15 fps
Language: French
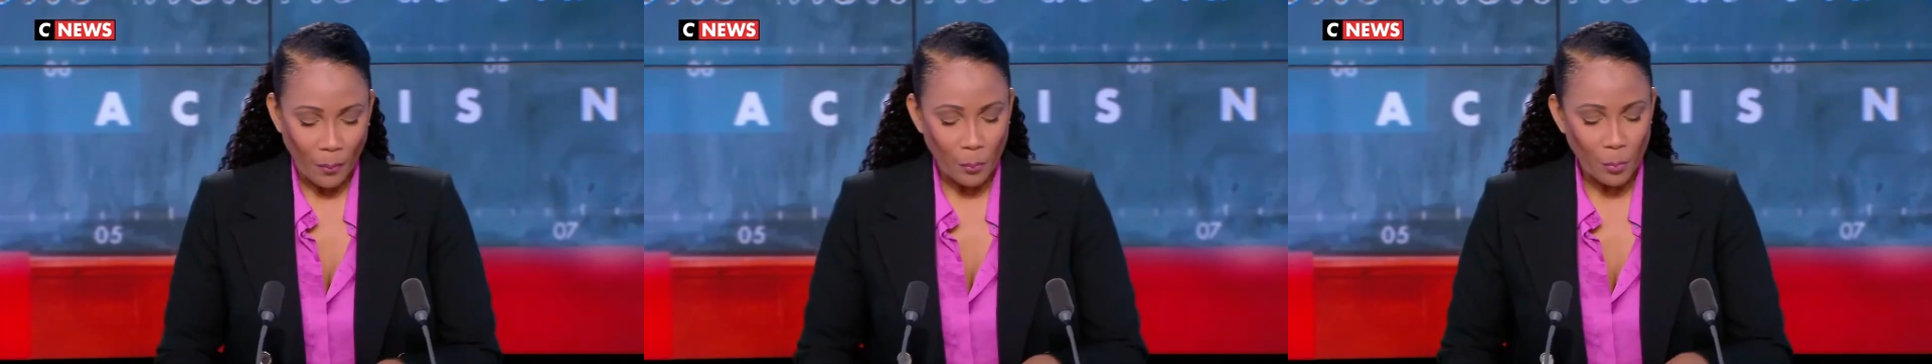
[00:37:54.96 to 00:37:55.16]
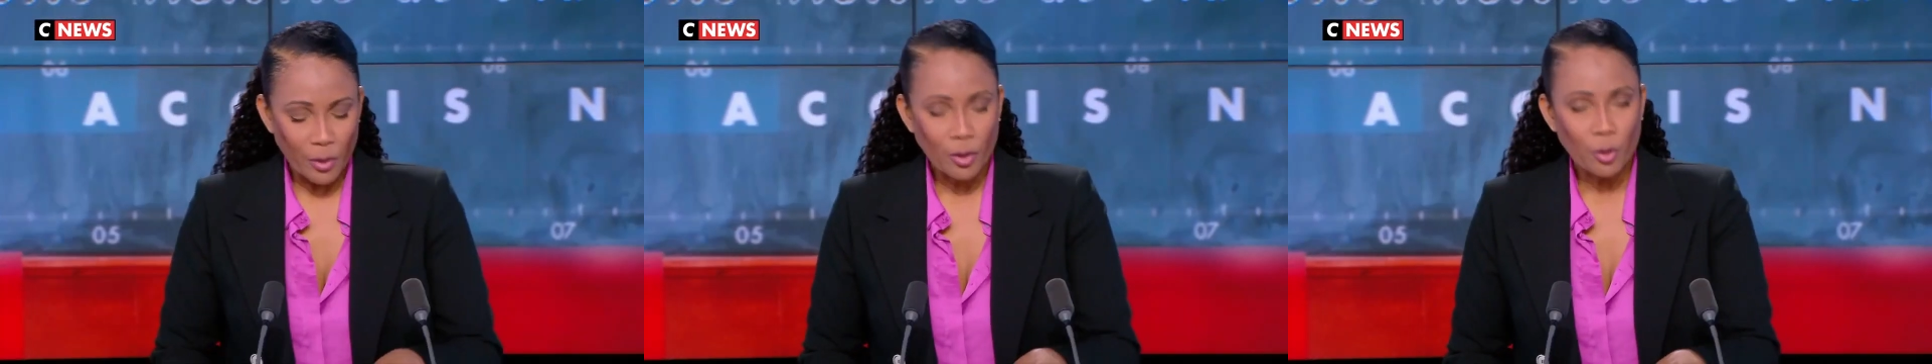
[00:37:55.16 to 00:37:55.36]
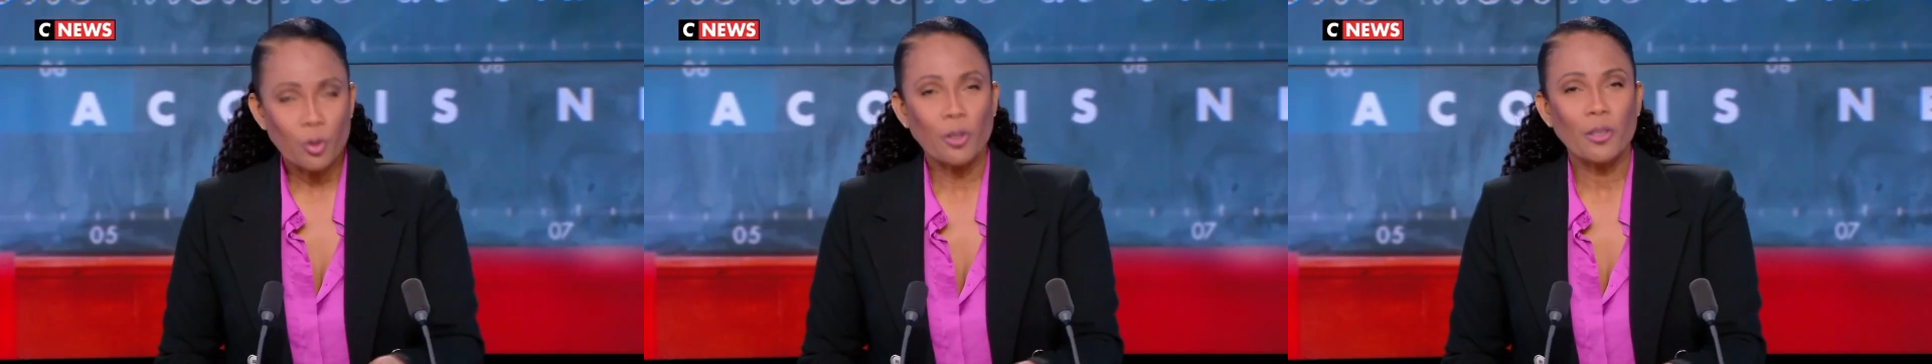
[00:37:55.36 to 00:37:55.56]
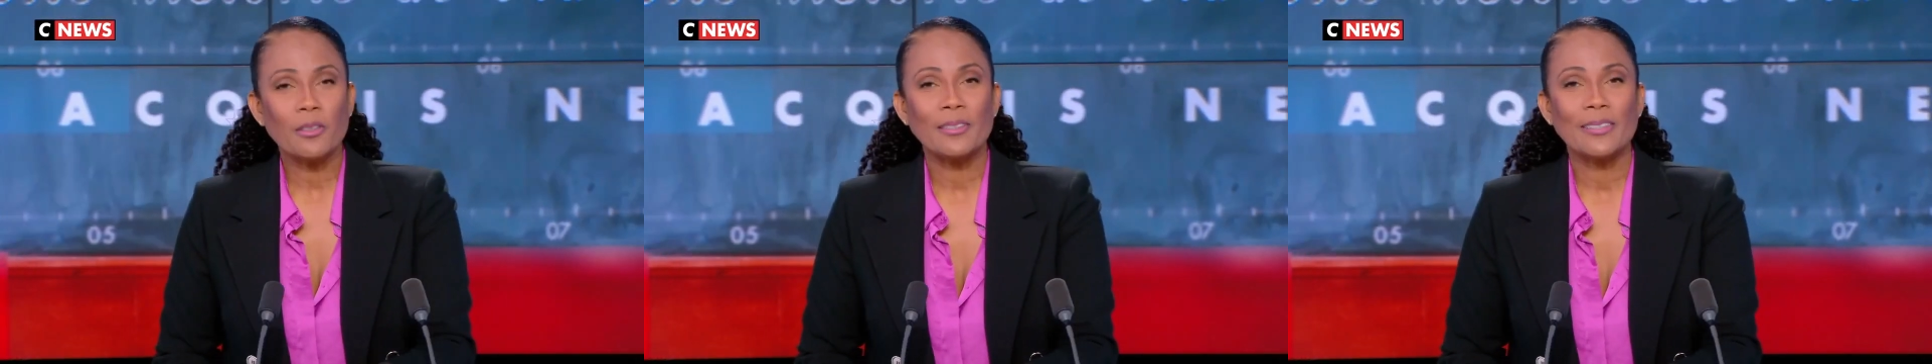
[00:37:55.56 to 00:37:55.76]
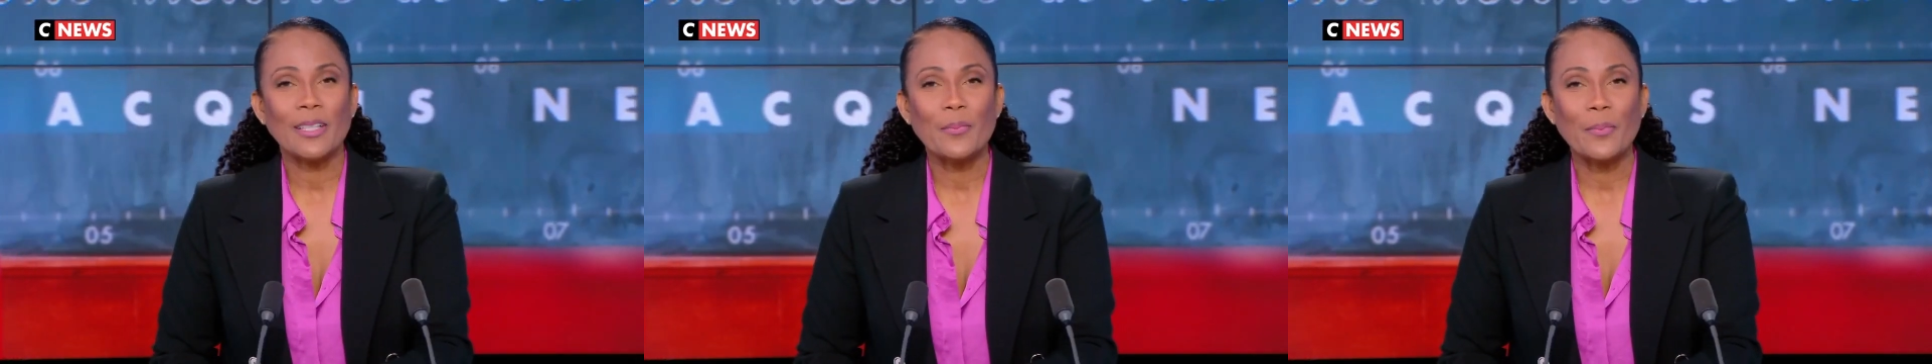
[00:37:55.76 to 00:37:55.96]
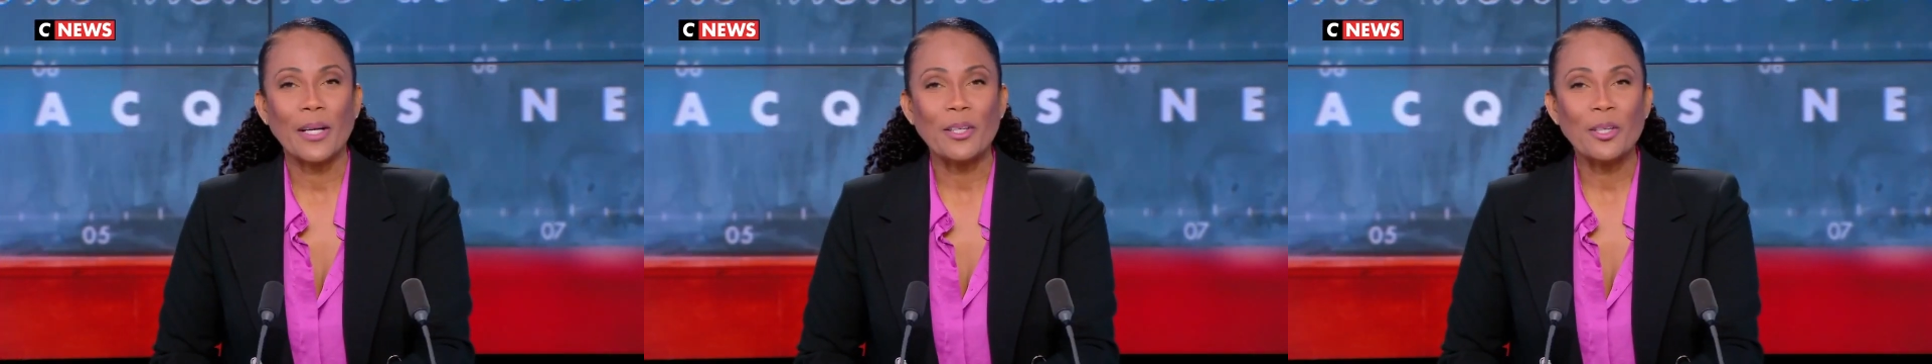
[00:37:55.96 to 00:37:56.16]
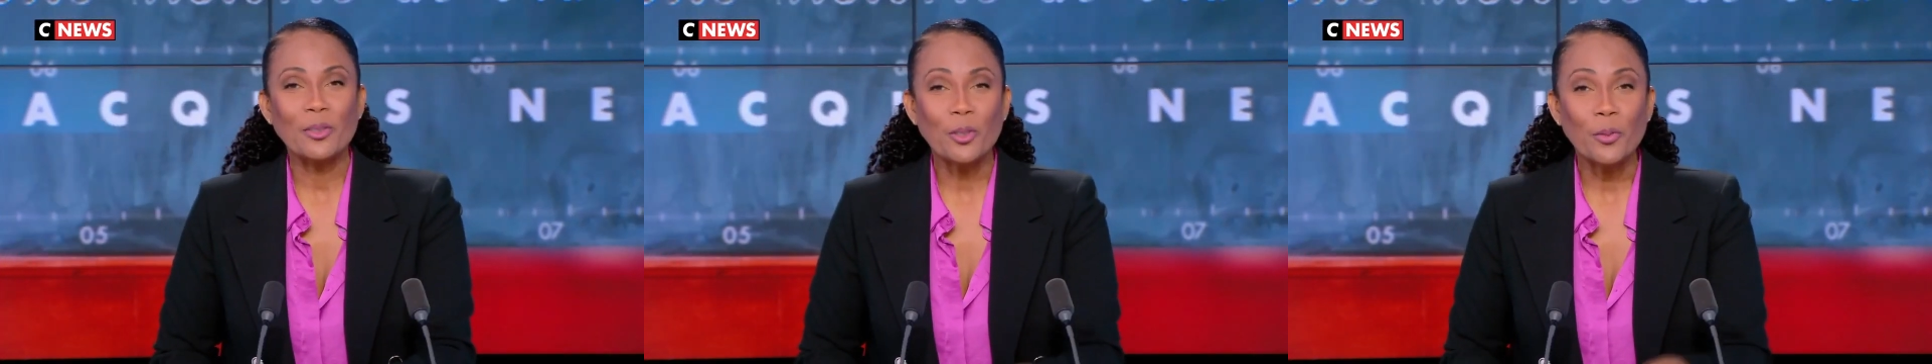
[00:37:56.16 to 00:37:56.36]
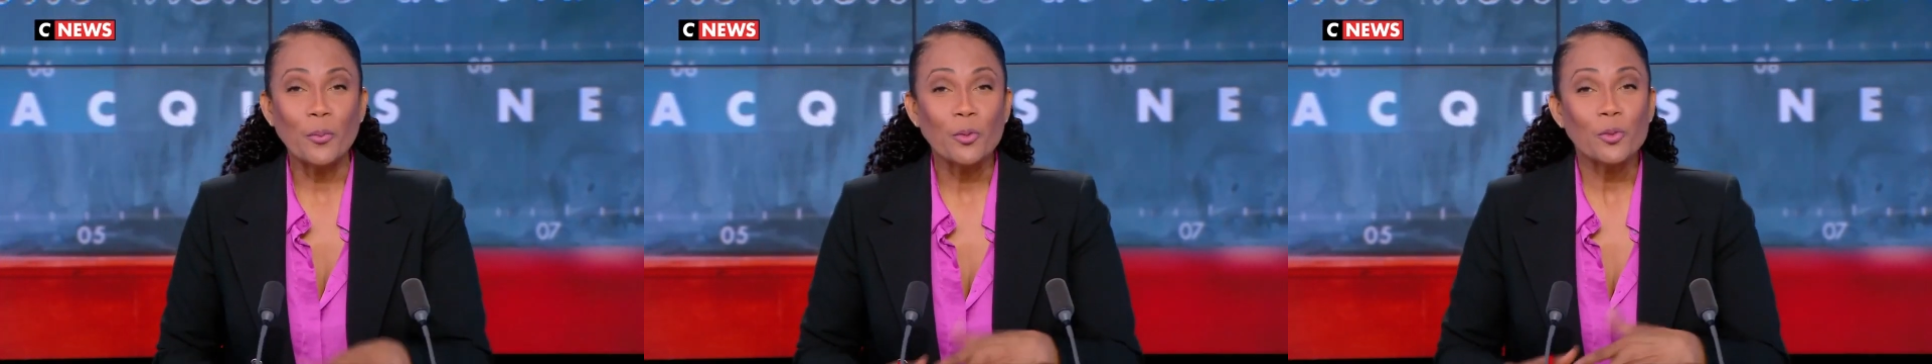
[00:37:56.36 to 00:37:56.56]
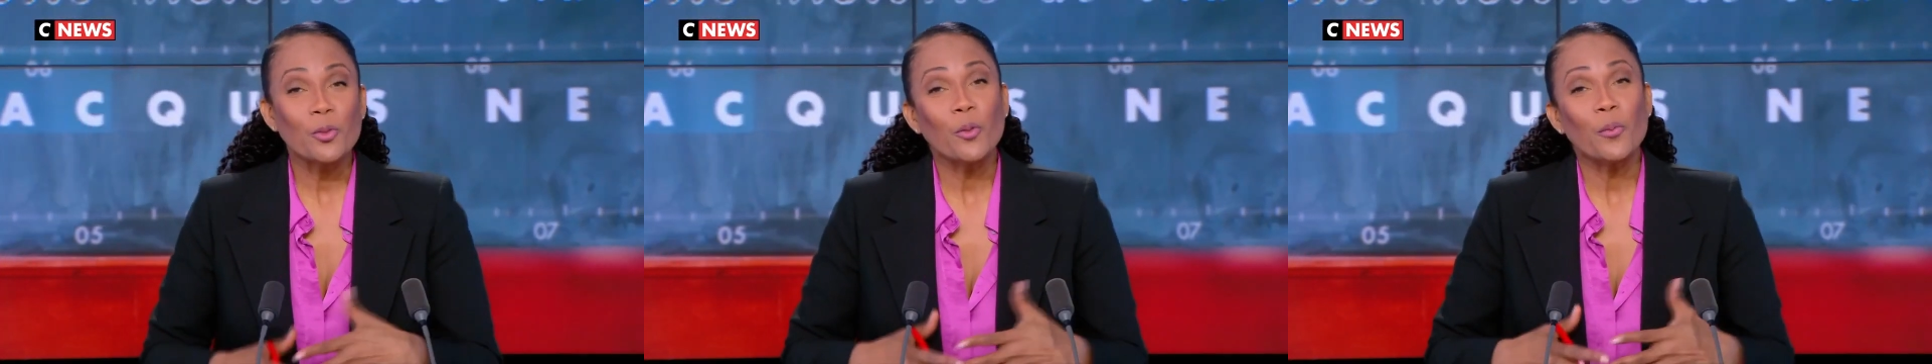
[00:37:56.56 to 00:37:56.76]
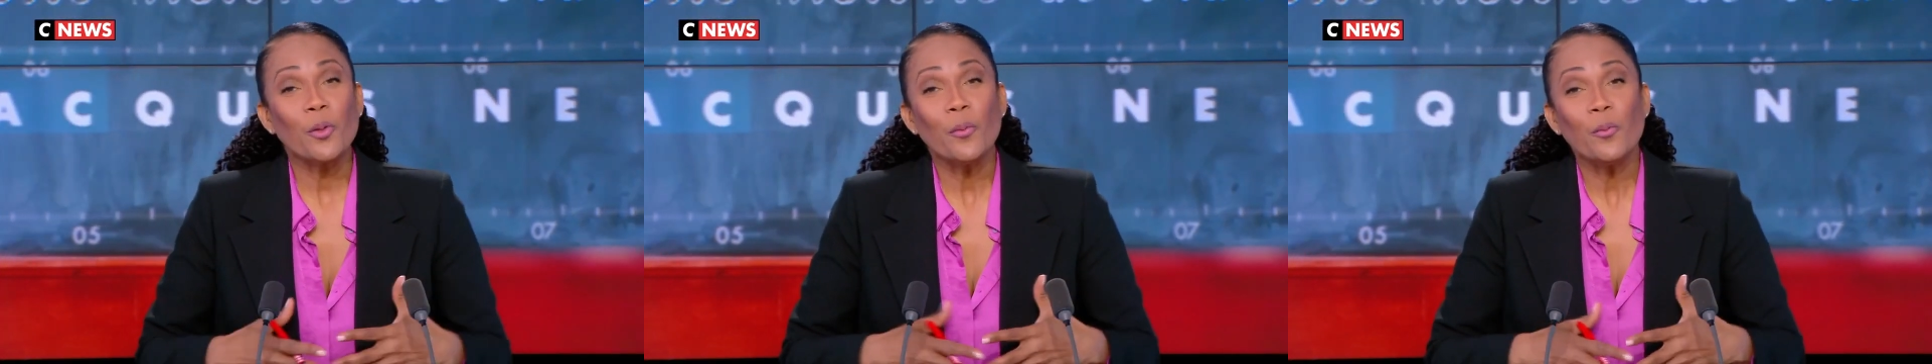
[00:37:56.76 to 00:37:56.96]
Puisque durant cette période, de nombreux